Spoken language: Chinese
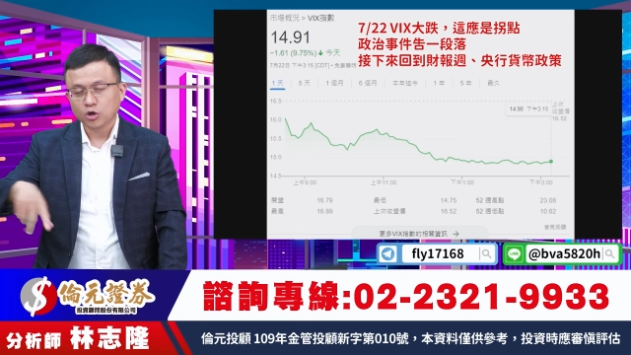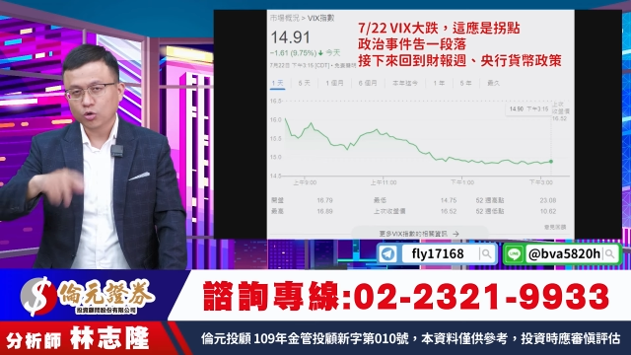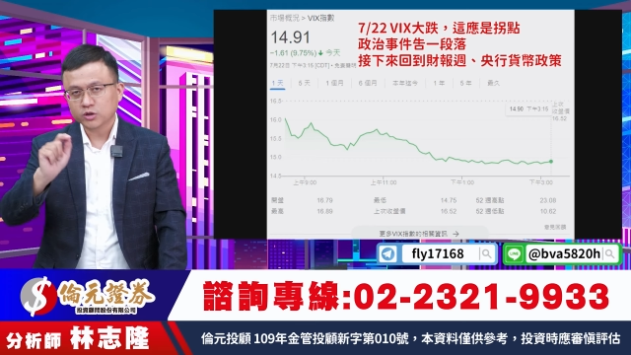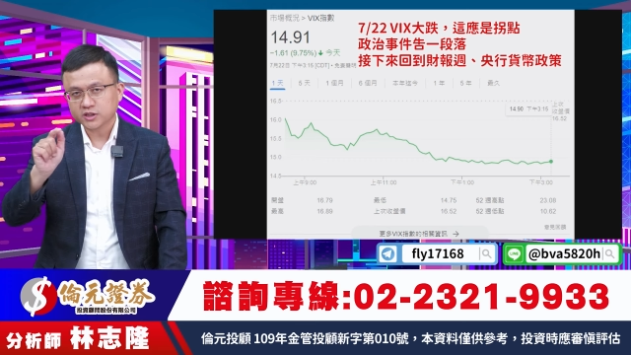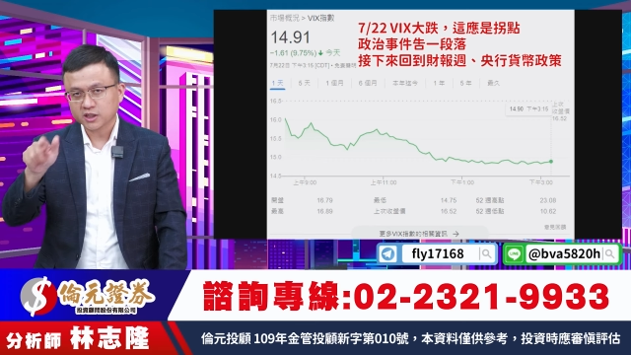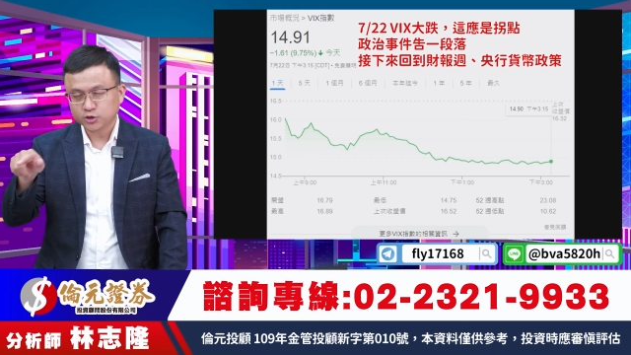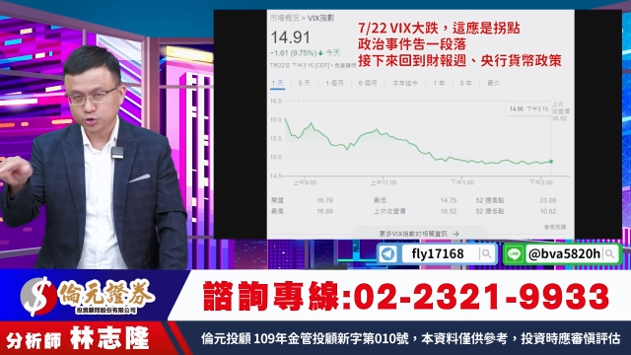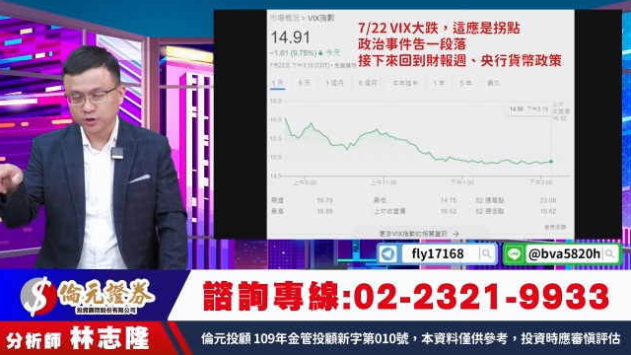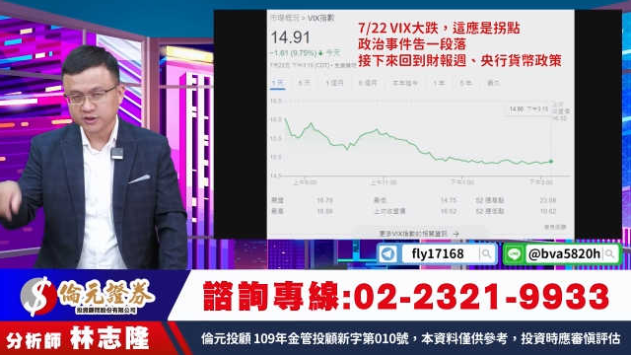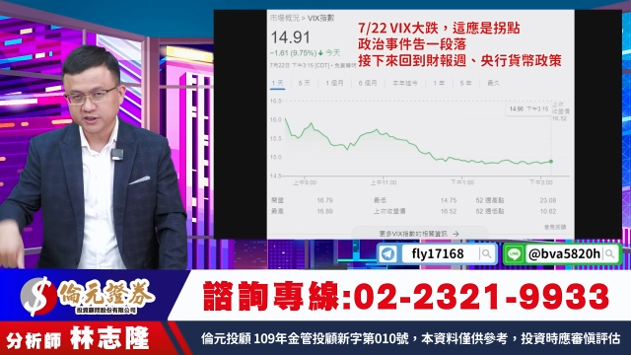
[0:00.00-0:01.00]
或是呢
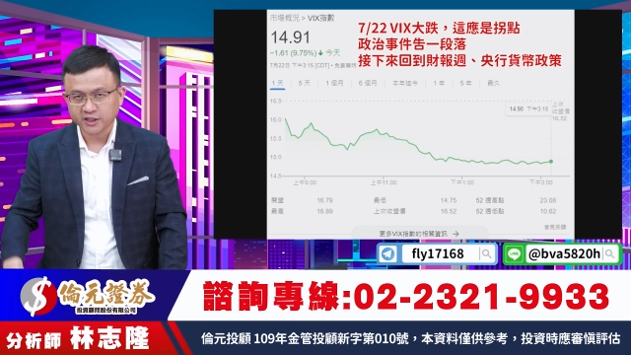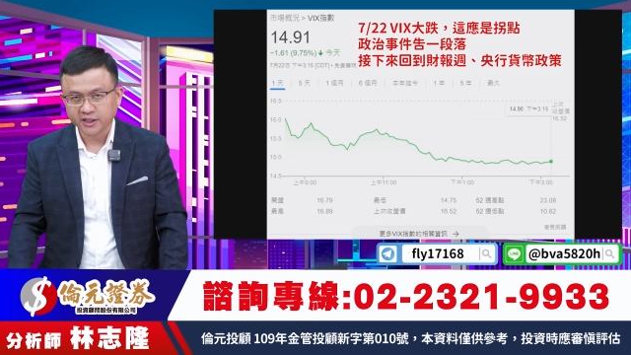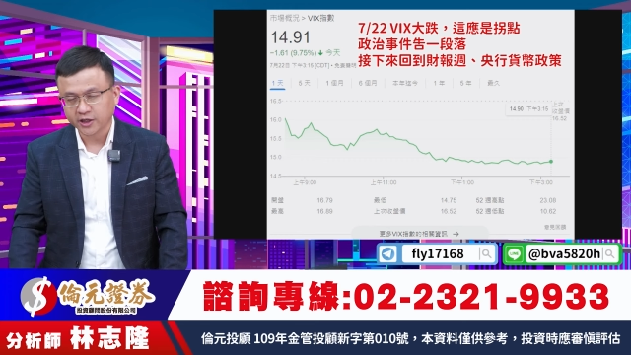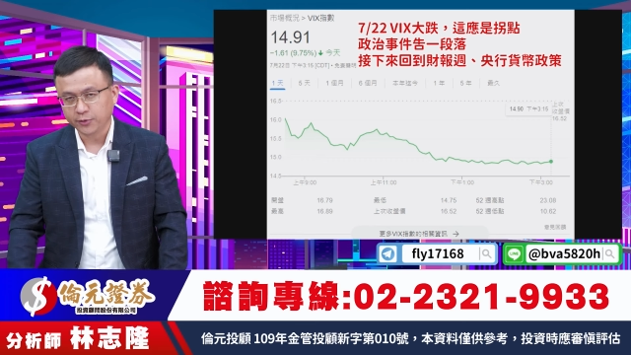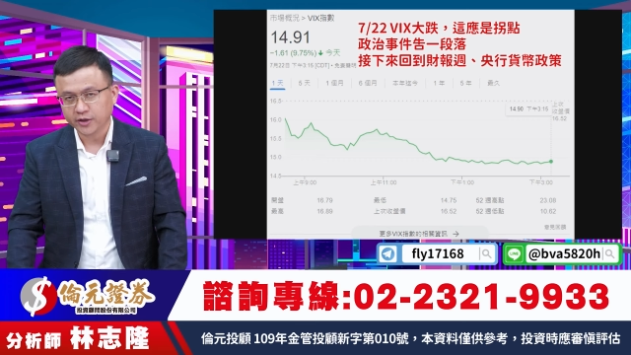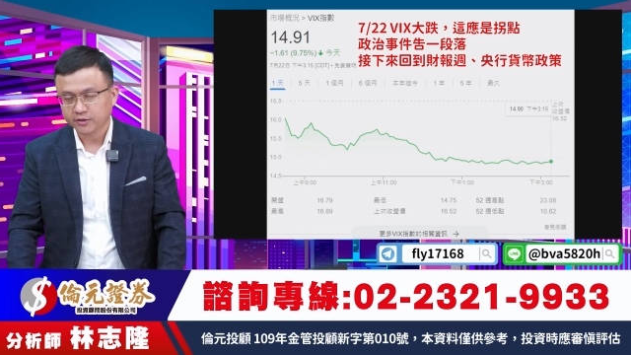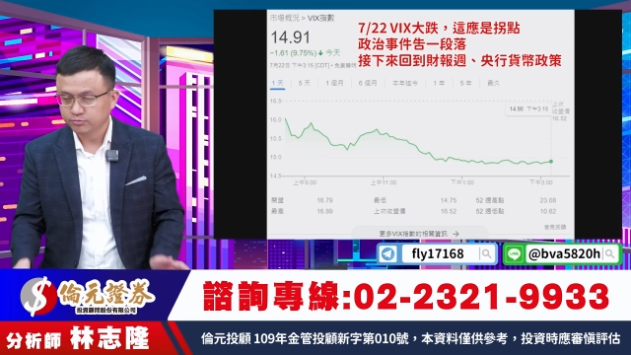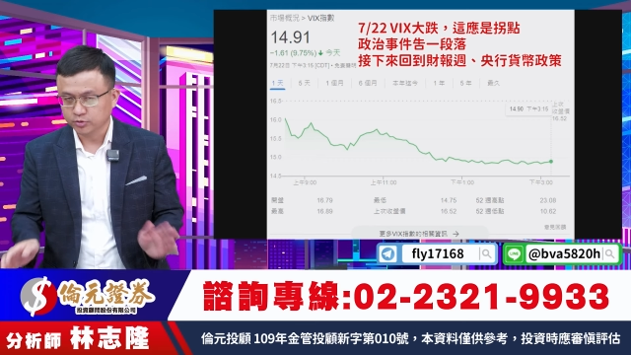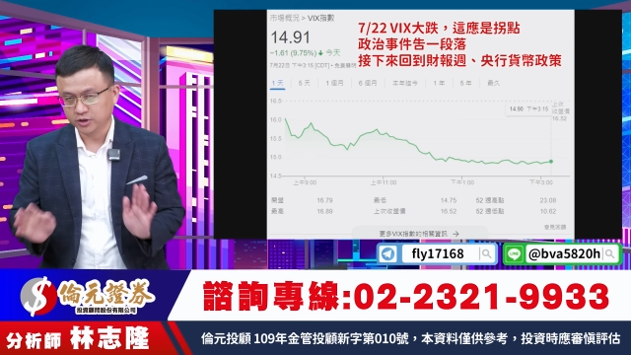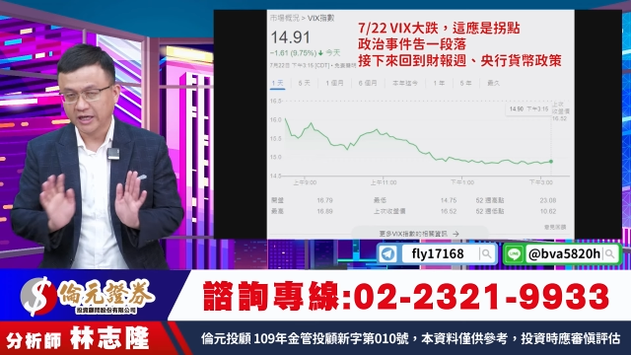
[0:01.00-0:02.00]
选前一个月，
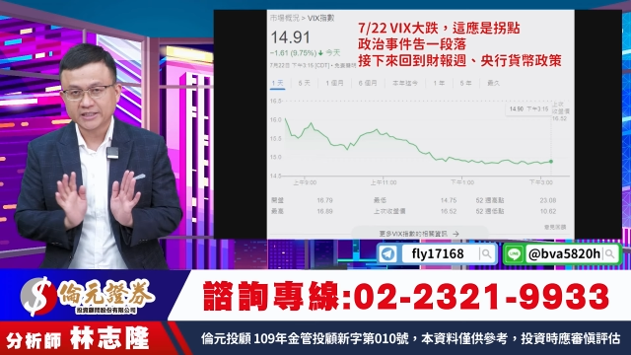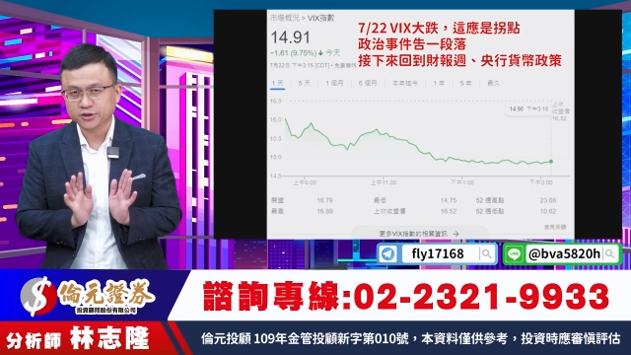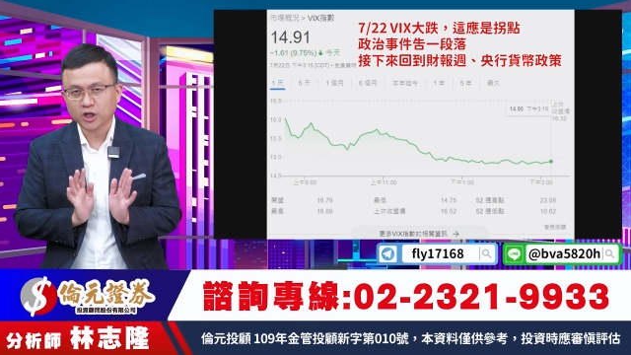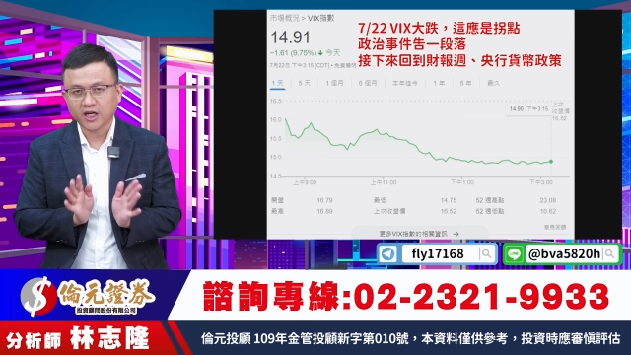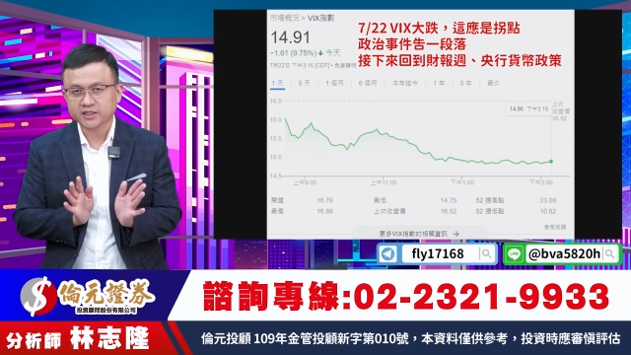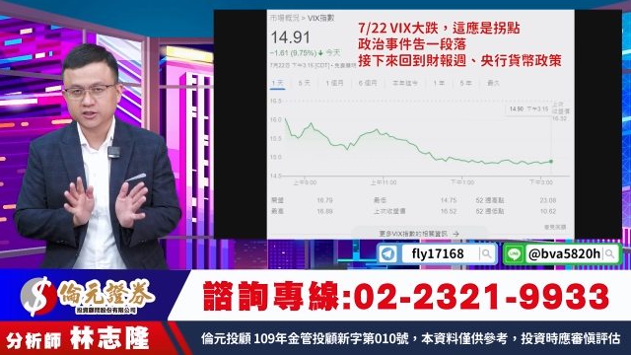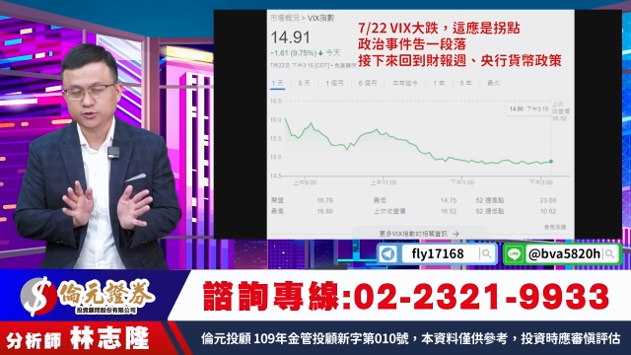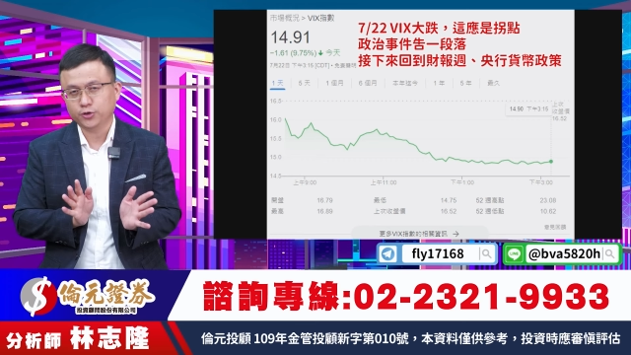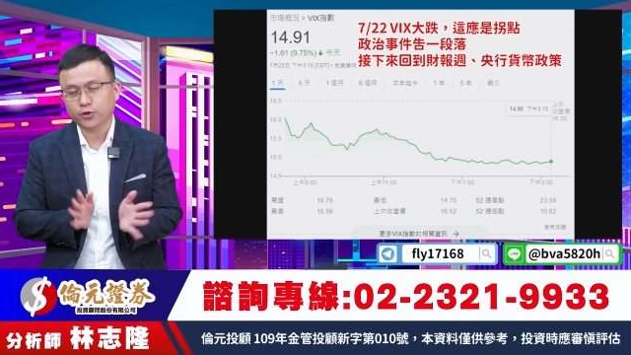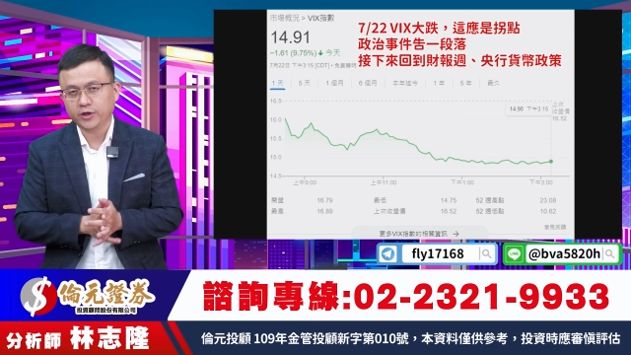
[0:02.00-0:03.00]
你开始就要开始
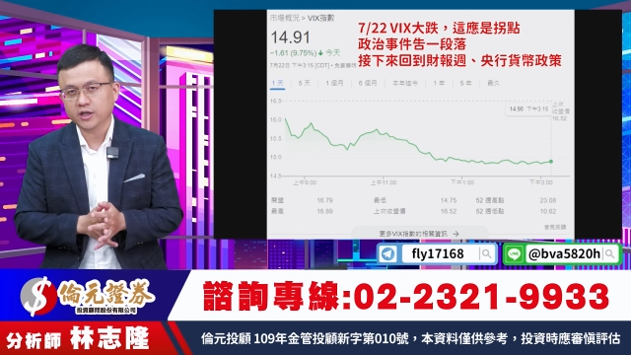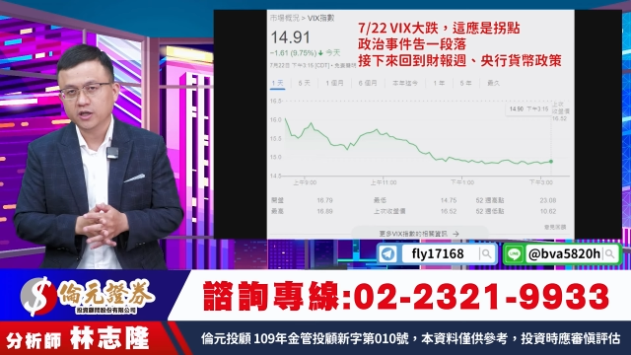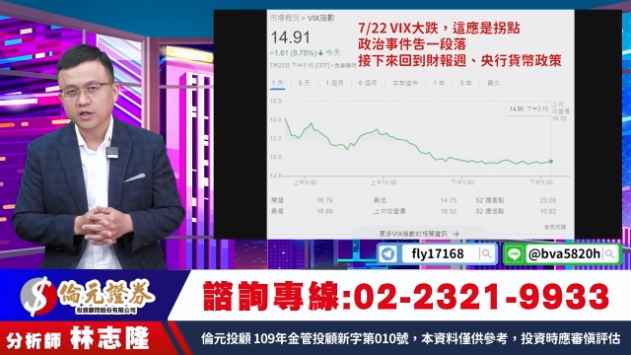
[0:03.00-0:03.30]
去留意了。